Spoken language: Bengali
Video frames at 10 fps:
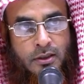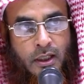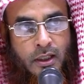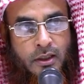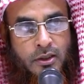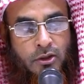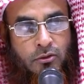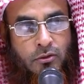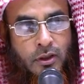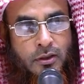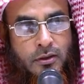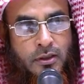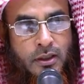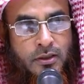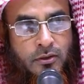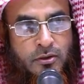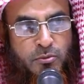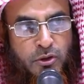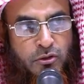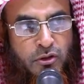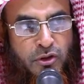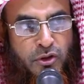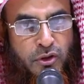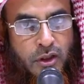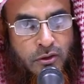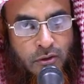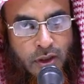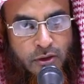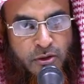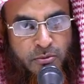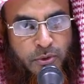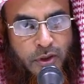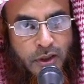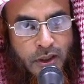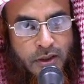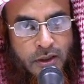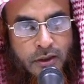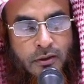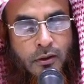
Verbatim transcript: সাহের জাদুকরের শাস্তি হচ্ছে মৃত্যুদণ্ড এর দলিল সম্পর্কে একটি